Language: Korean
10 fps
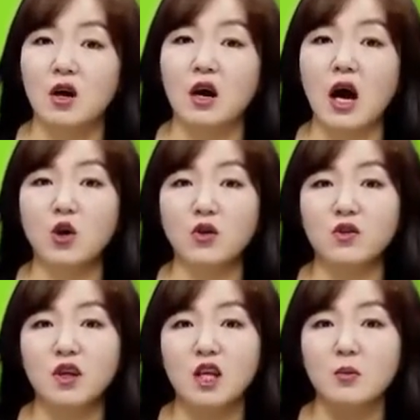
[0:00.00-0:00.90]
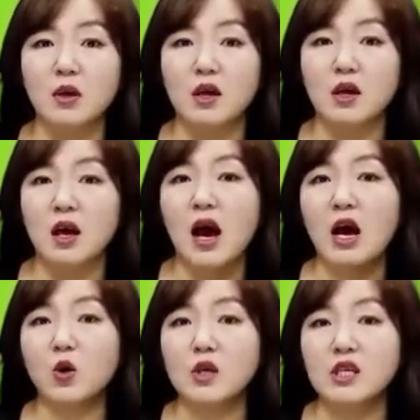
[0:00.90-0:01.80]
그러니까 학교 선생님이
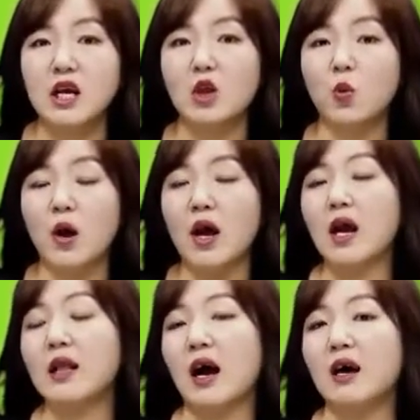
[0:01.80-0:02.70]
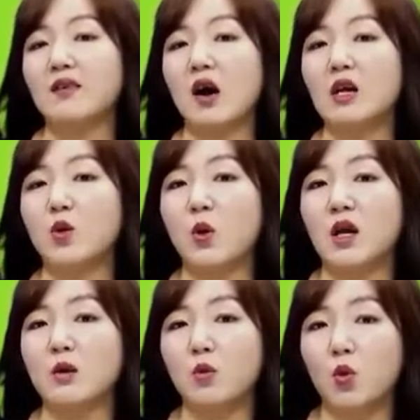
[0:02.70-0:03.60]
학교 시간 외에 나가서
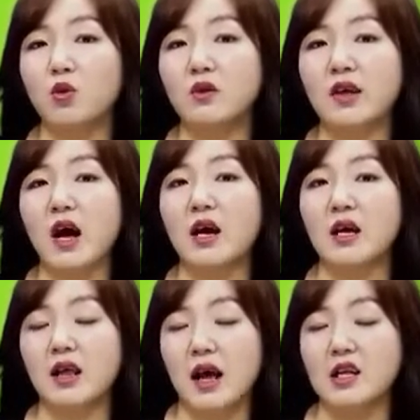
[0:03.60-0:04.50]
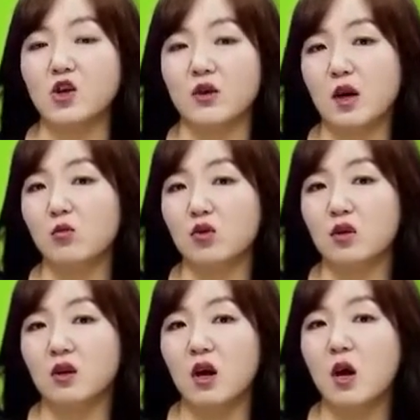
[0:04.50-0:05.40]
활동하는 모든 사항에 대한
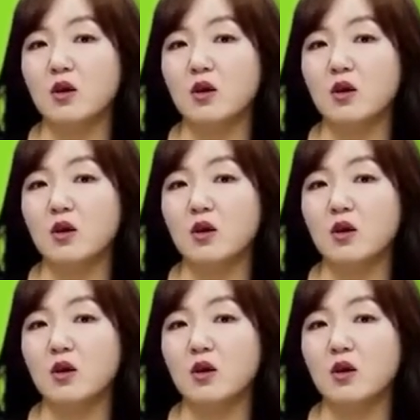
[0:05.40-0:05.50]
저작물은